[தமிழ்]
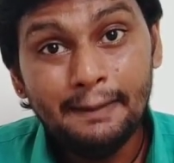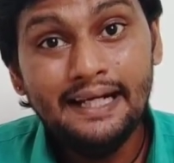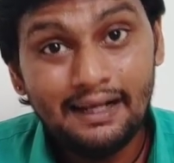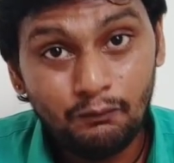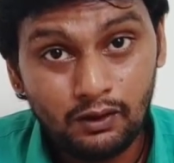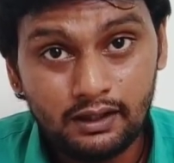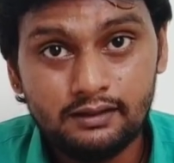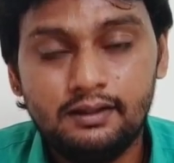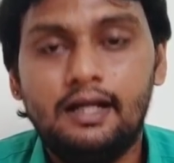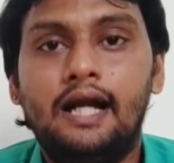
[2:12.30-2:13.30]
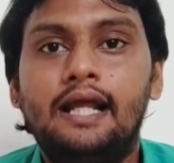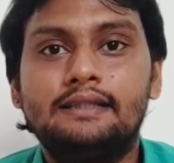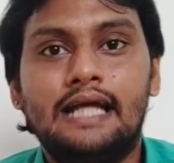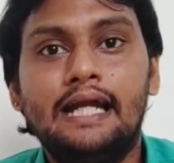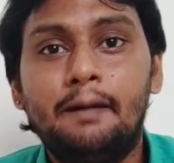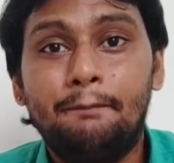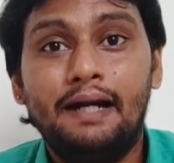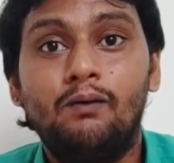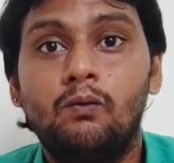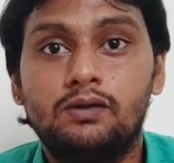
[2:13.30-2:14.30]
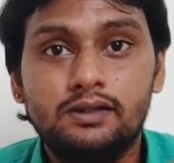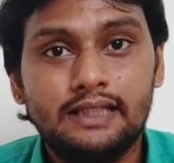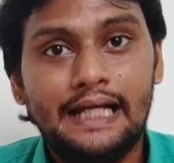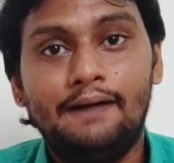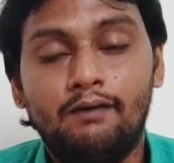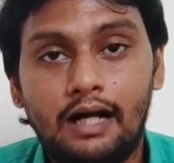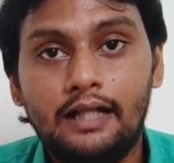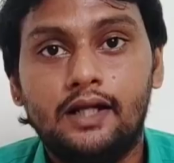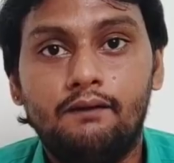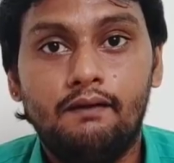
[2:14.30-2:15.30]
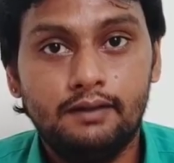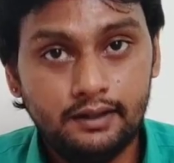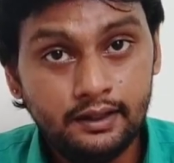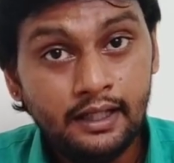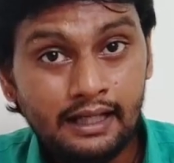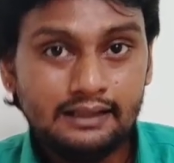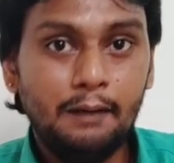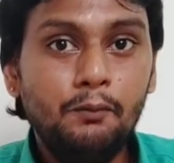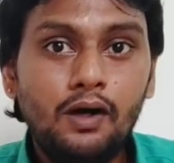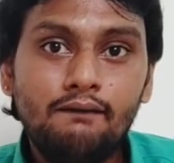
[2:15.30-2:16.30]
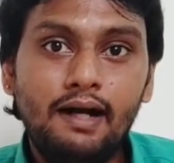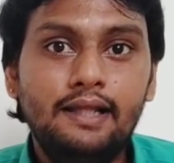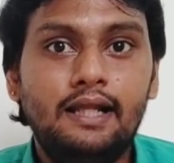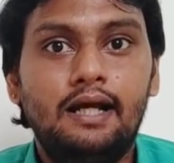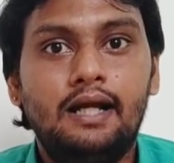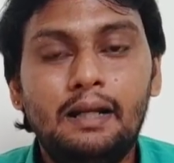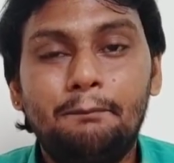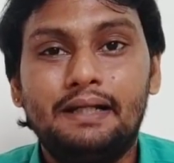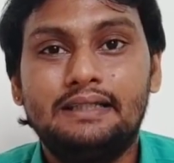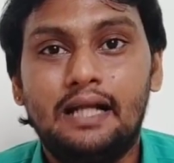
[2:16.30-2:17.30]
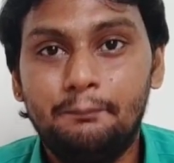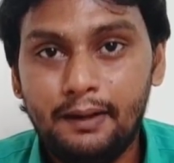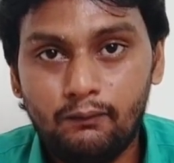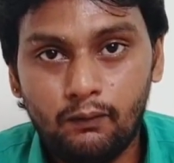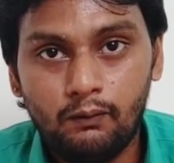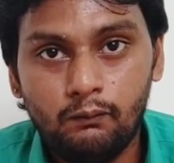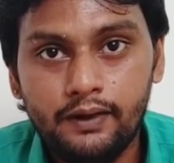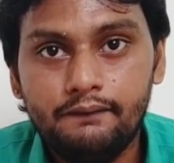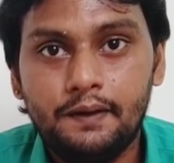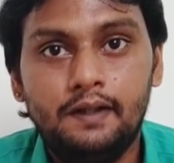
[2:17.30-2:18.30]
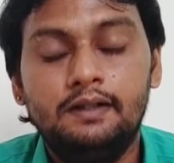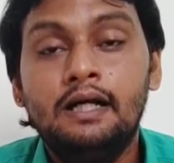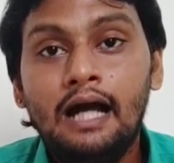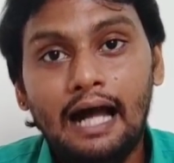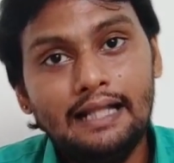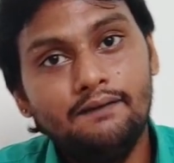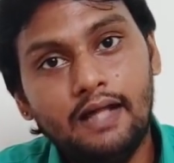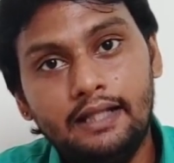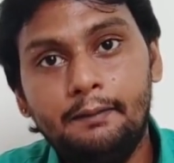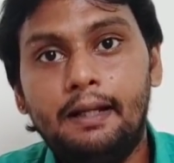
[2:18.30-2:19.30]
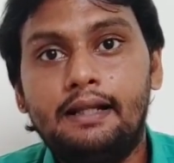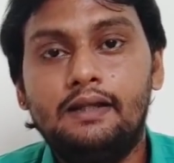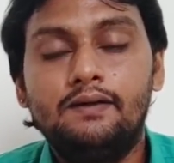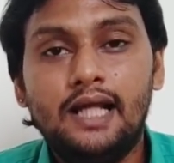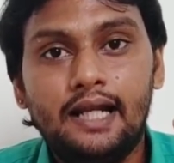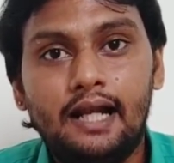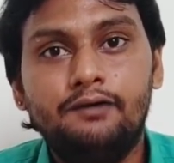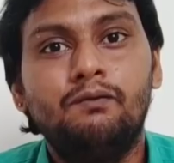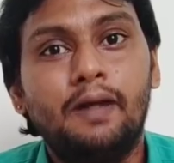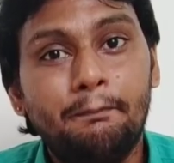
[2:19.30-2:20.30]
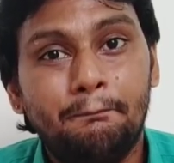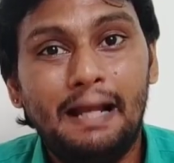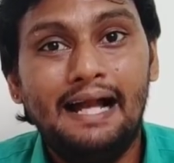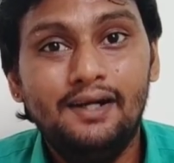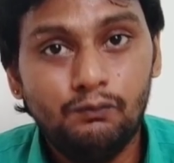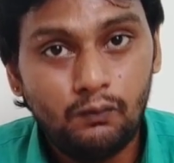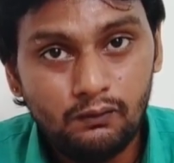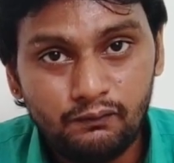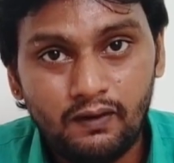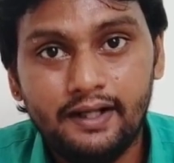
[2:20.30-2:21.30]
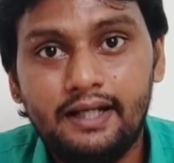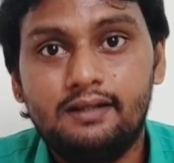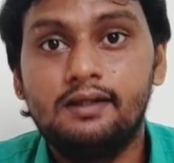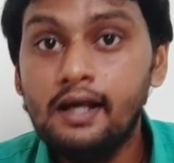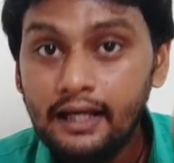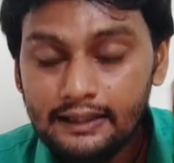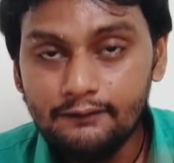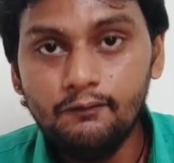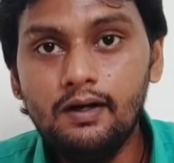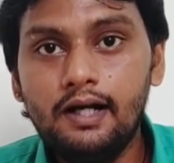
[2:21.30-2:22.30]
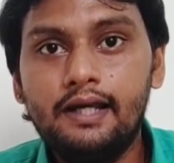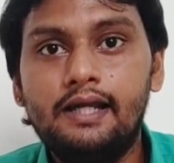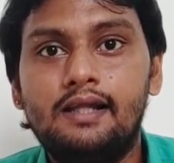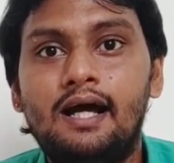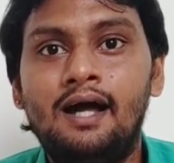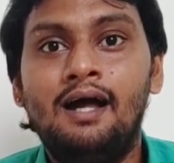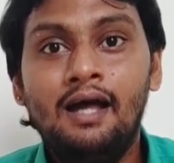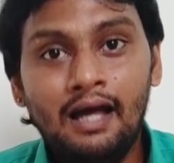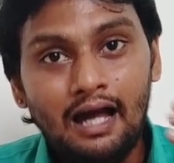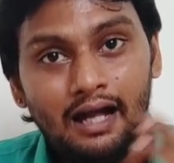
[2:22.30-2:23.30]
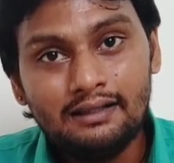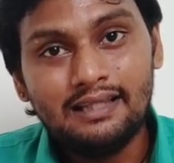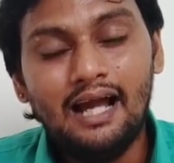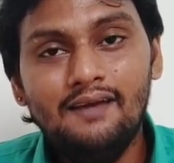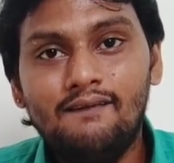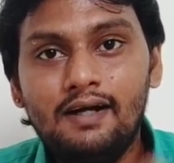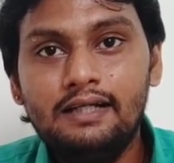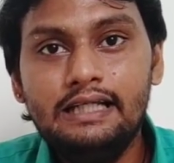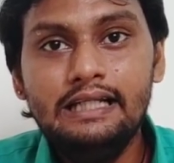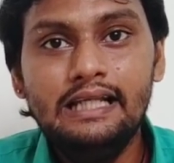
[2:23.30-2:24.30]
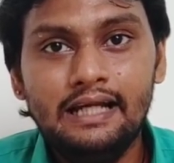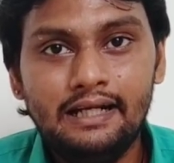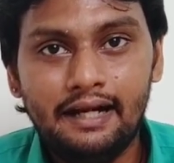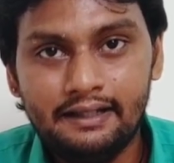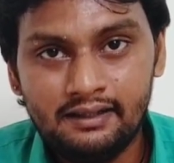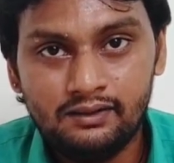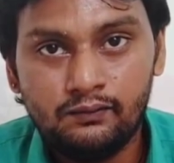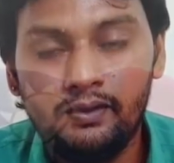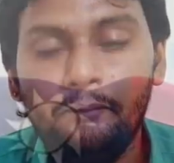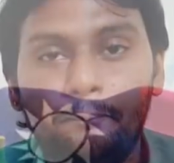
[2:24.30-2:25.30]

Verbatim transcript: மீடியா ஒர்க்கர்ஸ் இருக்காங்க இல்லையா சைனா பணம் கொடுத்து சைனாவுக்கு ஆதரவாக வந்து சமூக வலைதளங்கள்ல பிரச்சாரம் மேற்கொள்ளக்கூடியவர்கள் அதாவது அதே நேரத்தில் வந்து அந்த நாட்டினுடைய பிளான்டு வோல்ஃப் வாரியர்ஸ் இவங்களுக்கு எதிராக தாய்வான் இந்தியன் நெட்டிசன்ஸ் வந்து